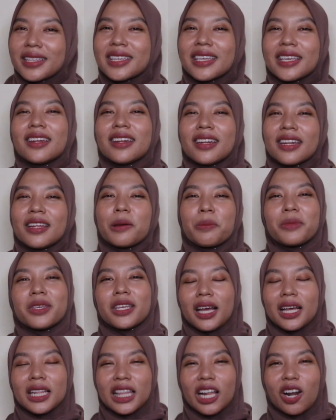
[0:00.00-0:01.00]
ini nih
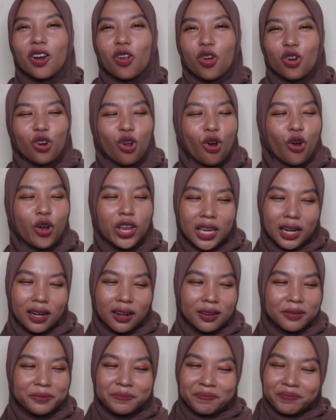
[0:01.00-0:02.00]
minyak telon
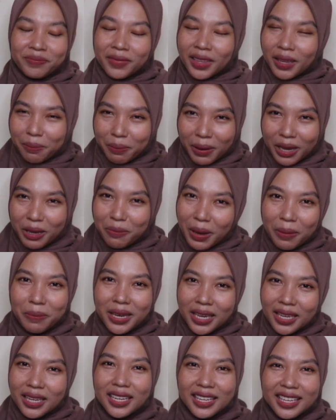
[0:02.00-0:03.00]
oil my
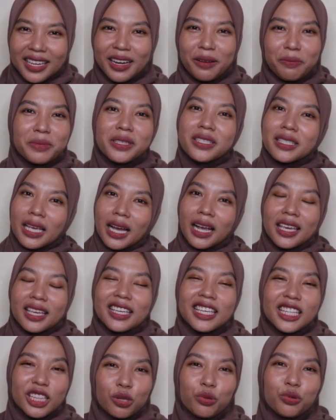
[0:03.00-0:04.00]
baby ini yang bisa kayak
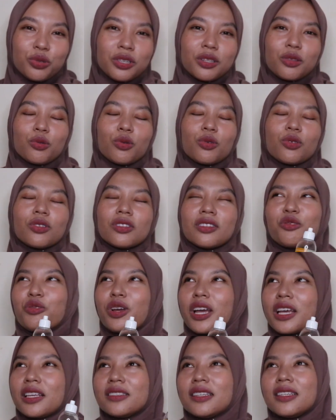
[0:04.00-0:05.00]
gitu gitu. Itu
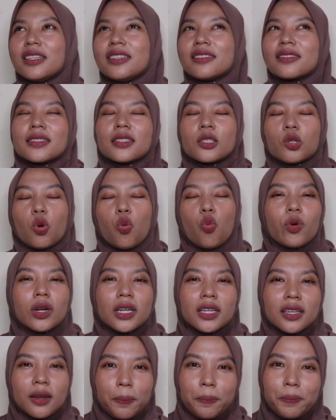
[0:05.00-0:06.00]
kayak jadi
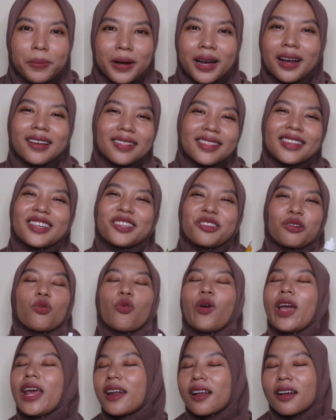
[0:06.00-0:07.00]
sewedep banget gitu loh,
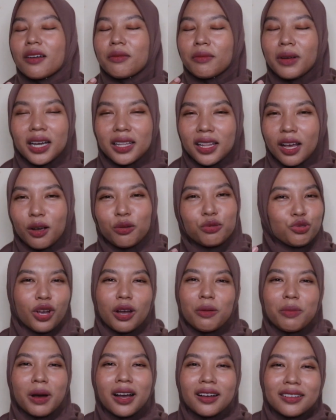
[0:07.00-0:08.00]
enak banget. Aku
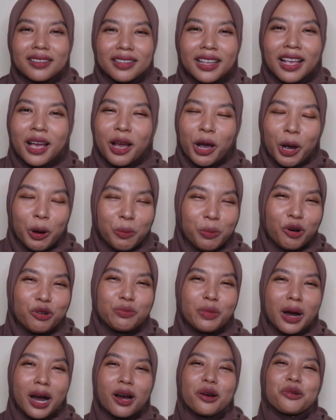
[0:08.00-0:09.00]
suka banget
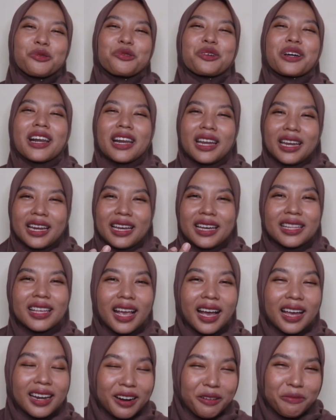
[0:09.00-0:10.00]
bau-bau
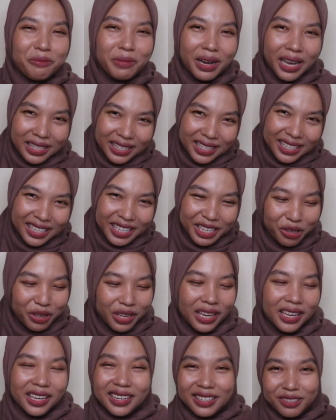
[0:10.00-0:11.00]
keringatnya anak bayi gitu
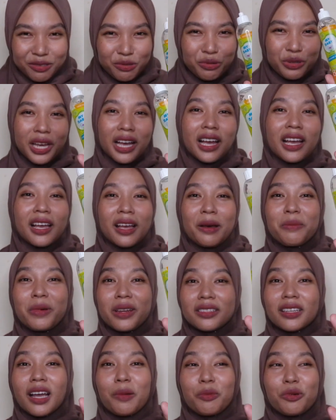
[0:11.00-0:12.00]
ya, yang sudah
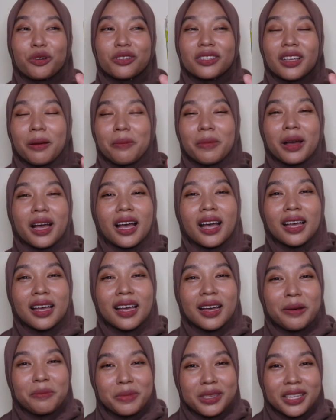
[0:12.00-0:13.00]
bercampur sama
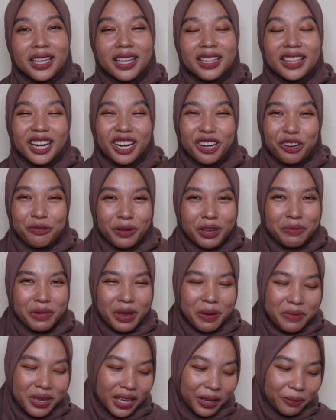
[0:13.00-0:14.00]
minyak telon my
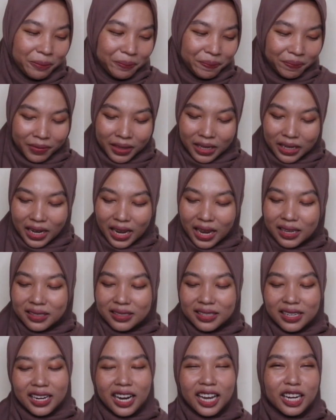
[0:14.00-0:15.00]
baby. Nah,
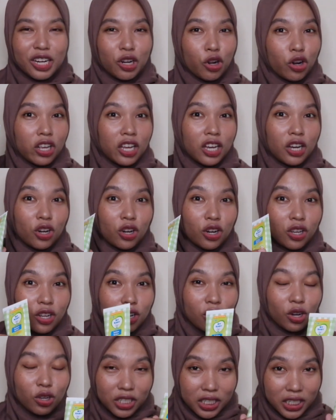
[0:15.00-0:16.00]
sedangkan kalau yang
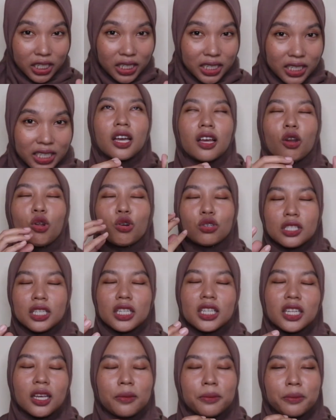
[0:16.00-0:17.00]
lotion,
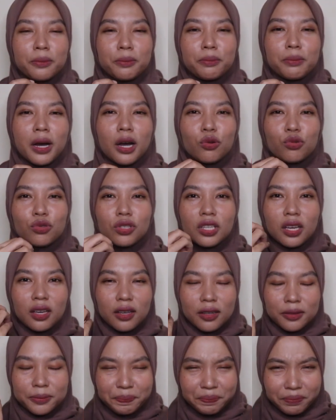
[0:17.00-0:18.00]
lotion yang
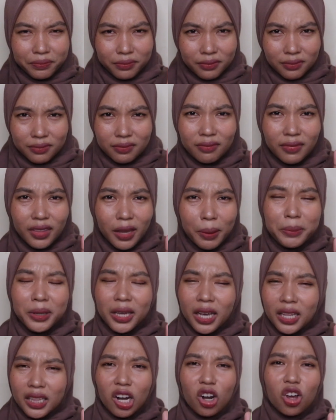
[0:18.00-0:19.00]
baunya
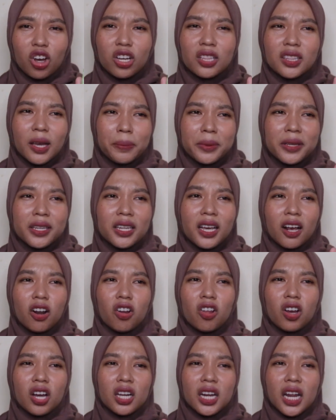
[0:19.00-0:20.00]
minyak telon tapi dia
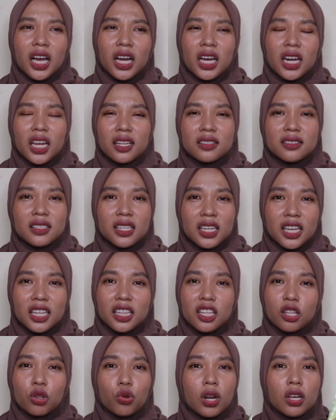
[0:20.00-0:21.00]
kalau kena keringat sedikit
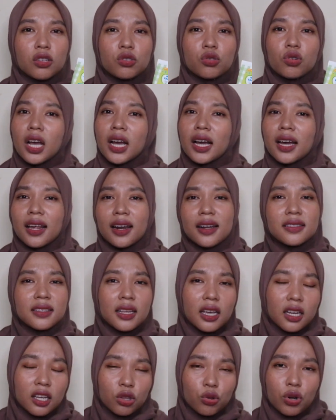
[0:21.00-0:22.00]
itu langsung nggak kerasa
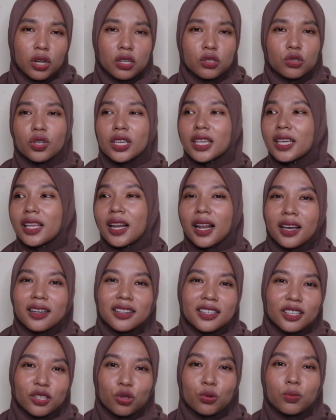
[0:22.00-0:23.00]
gitu langsung
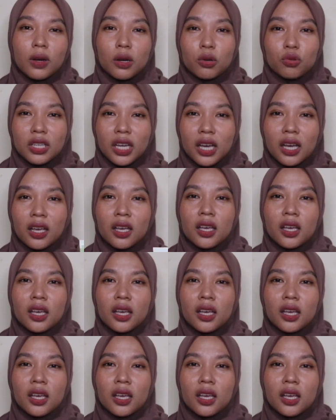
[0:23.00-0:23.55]
hilang gitu baunya